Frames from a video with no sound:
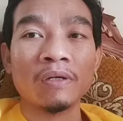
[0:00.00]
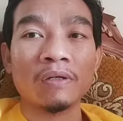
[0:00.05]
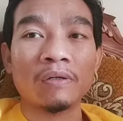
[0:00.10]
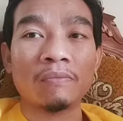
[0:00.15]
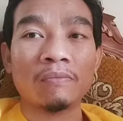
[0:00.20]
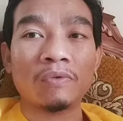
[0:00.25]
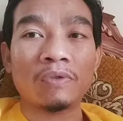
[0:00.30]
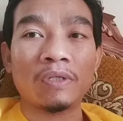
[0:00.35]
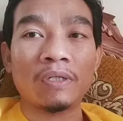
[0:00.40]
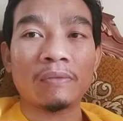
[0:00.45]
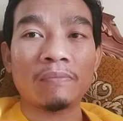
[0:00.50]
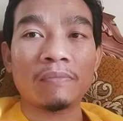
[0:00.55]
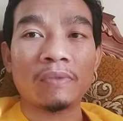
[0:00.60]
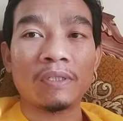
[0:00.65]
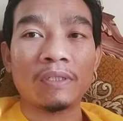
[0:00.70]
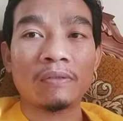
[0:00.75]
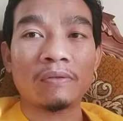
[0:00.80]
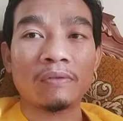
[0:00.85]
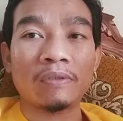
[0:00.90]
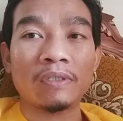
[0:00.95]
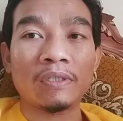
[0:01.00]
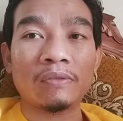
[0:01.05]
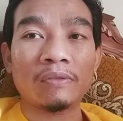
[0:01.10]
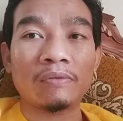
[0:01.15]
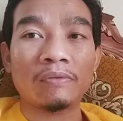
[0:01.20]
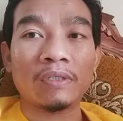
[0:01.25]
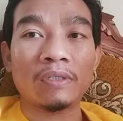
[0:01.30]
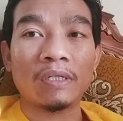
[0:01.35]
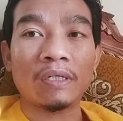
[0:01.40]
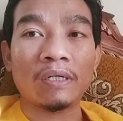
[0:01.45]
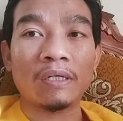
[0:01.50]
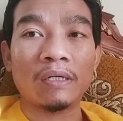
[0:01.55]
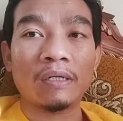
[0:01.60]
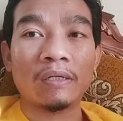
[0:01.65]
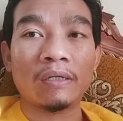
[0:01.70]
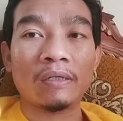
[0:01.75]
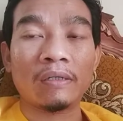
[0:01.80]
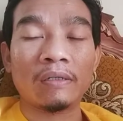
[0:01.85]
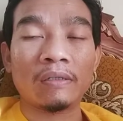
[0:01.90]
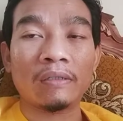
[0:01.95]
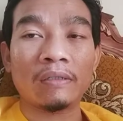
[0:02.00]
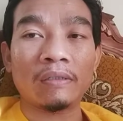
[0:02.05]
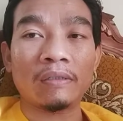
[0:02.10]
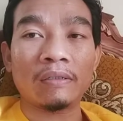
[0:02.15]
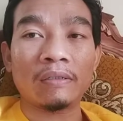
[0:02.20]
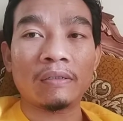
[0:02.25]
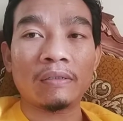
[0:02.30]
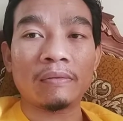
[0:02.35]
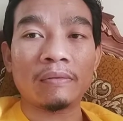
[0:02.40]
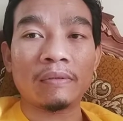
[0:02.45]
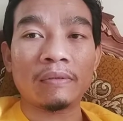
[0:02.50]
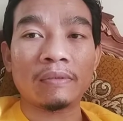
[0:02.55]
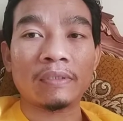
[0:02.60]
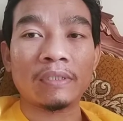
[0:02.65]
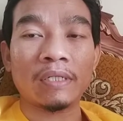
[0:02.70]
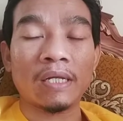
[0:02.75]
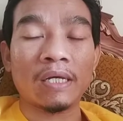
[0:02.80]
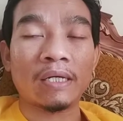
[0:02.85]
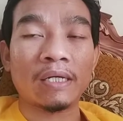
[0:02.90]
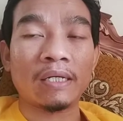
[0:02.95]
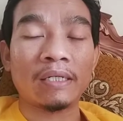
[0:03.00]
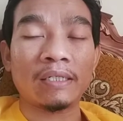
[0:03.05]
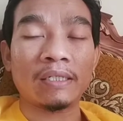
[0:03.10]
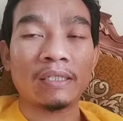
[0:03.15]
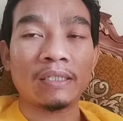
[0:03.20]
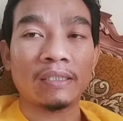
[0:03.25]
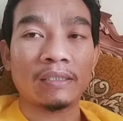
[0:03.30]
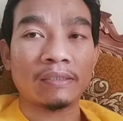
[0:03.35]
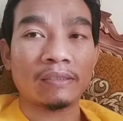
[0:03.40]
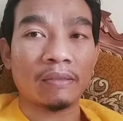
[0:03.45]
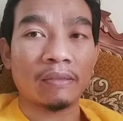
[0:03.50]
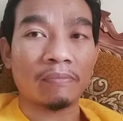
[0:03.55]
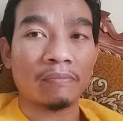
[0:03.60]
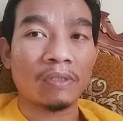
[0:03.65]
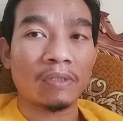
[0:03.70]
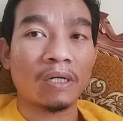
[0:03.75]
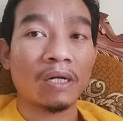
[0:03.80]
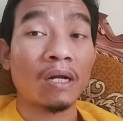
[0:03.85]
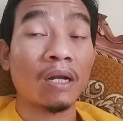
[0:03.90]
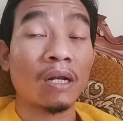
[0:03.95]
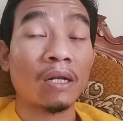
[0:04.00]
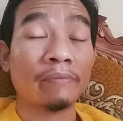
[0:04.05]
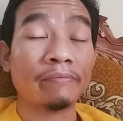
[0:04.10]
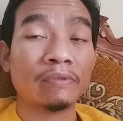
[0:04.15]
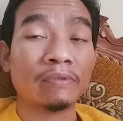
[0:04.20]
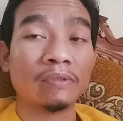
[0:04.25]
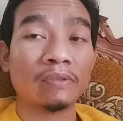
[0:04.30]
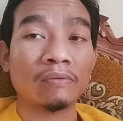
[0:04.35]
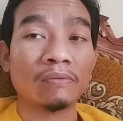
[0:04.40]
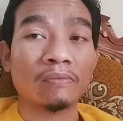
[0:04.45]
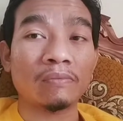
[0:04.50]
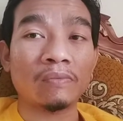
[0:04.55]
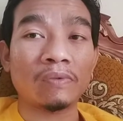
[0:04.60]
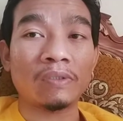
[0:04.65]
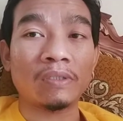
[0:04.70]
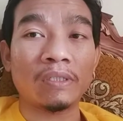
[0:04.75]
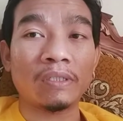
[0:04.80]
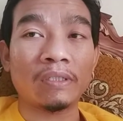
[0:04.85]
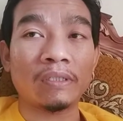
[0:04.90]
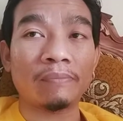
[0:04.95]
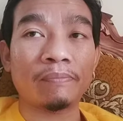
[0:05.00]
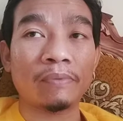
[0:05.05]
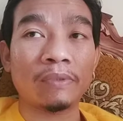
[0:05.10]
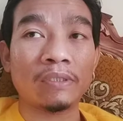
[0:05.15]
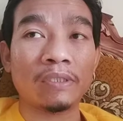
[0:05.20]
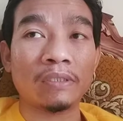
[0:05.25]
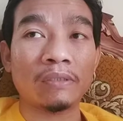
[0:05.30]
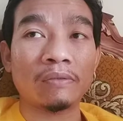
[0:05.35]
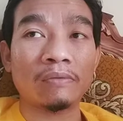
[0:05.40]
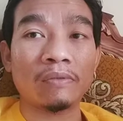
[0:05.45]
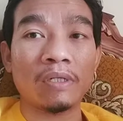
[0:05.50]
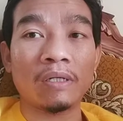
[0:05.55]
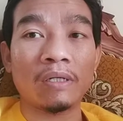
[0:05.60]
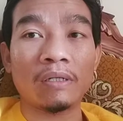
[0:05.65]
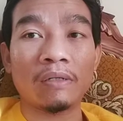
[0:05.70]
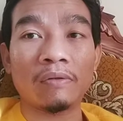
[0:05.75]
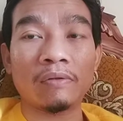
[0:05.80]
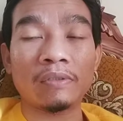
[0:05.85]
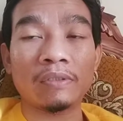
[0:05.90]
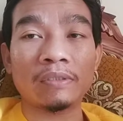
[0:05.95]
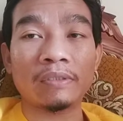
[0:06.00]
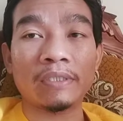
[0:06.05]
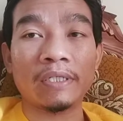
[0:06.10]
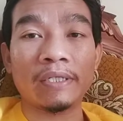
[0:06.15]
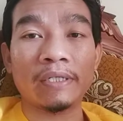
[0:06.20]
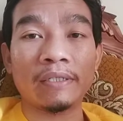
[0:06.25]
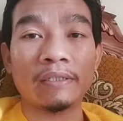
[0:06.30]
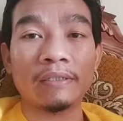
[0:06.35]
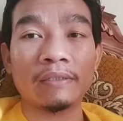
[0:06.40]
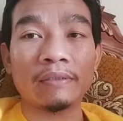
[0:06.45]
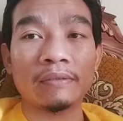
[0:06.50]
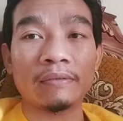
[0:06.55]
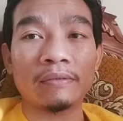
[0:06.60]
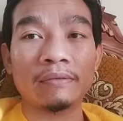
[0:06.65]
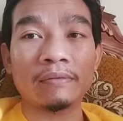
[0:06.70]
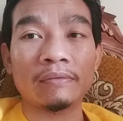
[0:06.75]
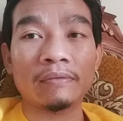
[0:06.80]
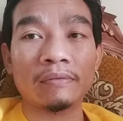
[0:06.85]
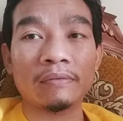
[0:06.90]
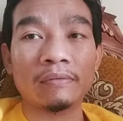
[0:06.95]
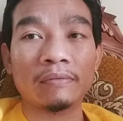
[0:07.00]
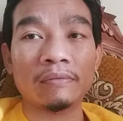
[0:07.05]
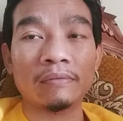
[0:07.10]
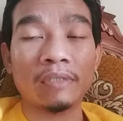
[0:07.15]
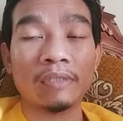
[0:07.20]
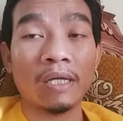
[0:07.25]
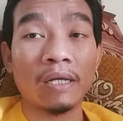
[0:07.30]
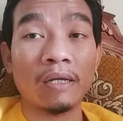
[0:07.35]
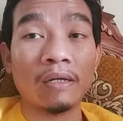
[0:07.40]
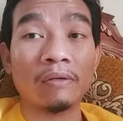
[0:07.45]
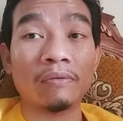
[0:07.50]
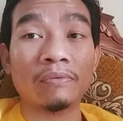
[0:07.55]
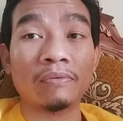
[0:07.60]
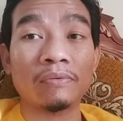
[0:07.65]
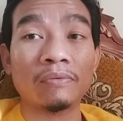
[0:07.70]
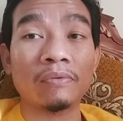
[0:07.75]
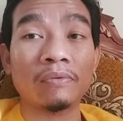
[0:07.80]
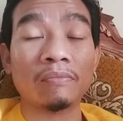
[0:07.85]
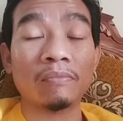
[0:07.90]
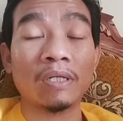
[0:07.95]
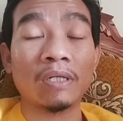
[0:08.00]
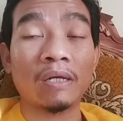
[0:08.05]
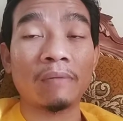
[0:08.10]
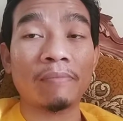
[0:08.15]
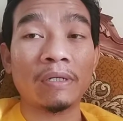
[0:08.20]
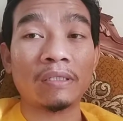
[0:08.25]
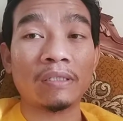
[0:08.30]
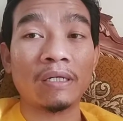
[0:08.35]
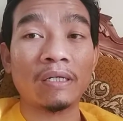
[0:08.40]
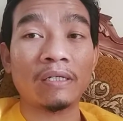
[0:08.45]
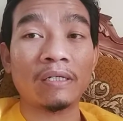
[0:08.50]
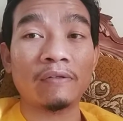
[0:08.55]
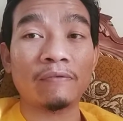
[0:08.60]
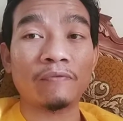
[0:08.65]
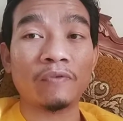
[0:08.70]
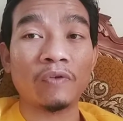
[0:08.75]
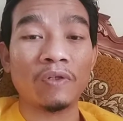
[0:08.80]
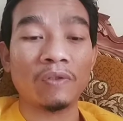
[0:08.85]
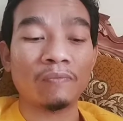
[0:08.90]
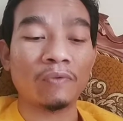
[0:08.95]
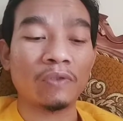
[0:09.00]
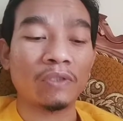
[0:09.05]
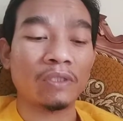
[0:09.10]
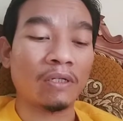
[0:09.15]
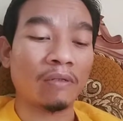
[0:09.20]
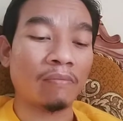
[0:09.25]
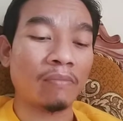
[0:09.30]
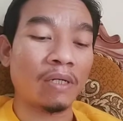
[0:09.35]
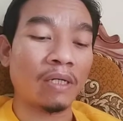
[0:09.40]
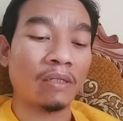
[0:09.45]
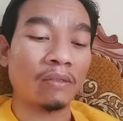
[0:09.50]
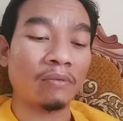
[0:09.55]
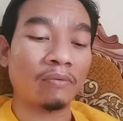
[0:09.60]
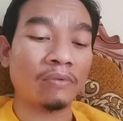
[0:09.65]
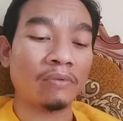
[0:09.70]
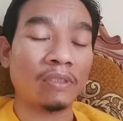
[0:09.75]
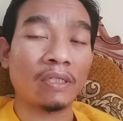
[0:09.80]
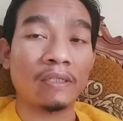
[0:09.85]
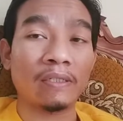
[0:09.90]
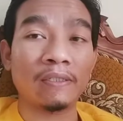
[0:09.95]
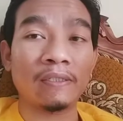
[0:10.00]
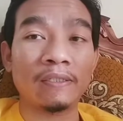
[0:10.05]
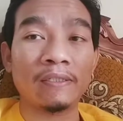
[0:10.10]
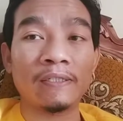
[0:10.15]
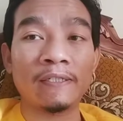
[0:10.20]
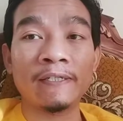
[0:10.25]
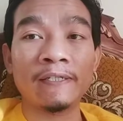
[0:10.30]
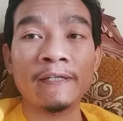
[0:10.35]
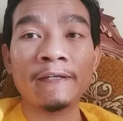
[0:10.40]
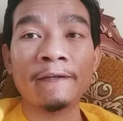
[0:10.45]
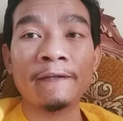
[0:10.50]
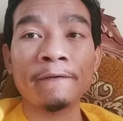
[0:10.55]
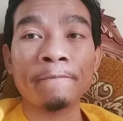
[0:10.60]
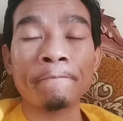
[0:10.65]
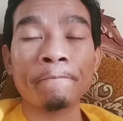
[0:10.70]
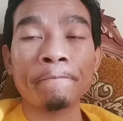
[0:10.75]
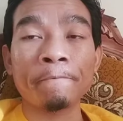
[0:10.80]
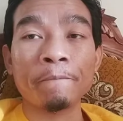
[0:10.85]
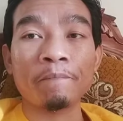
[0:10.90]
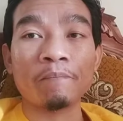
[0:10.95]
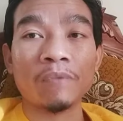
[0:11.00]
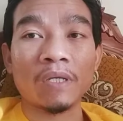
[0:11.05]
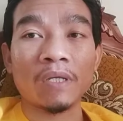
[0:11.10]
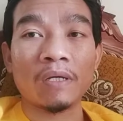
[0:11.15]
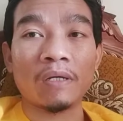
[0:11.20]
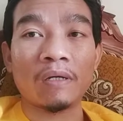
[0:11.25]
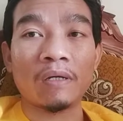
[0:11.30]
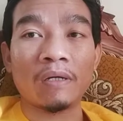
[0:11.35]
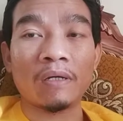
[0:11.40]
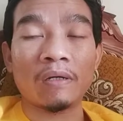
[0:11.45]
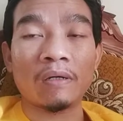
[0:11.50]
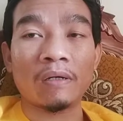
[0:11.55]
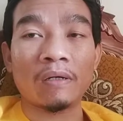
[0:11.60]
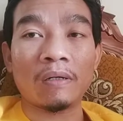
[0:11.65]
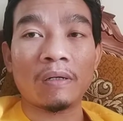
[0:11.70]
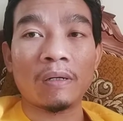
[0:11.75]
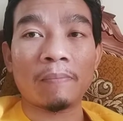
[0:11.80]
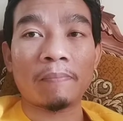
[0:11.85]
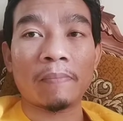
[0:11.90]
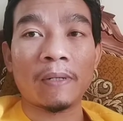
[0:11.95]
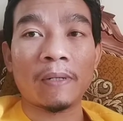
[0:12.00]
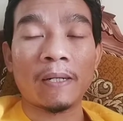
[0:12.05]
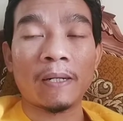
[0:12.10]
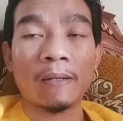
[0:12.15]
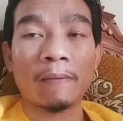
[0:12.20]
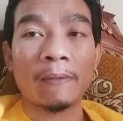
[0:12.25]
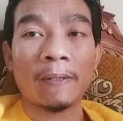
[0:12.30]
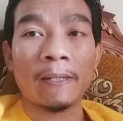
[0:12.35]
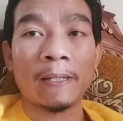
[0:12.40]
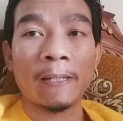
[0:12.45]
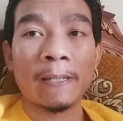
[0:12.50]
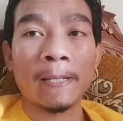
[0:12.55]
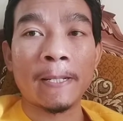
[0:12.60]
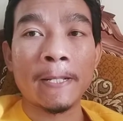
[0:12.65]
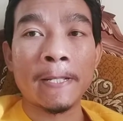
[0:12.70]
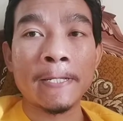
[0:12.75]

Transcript: kemudian berikutnya juga eh, silahkan di subscribe kemudian dipencet juga loncengnya untuk mendapatkan info-info terbaru dari eh, apa namanya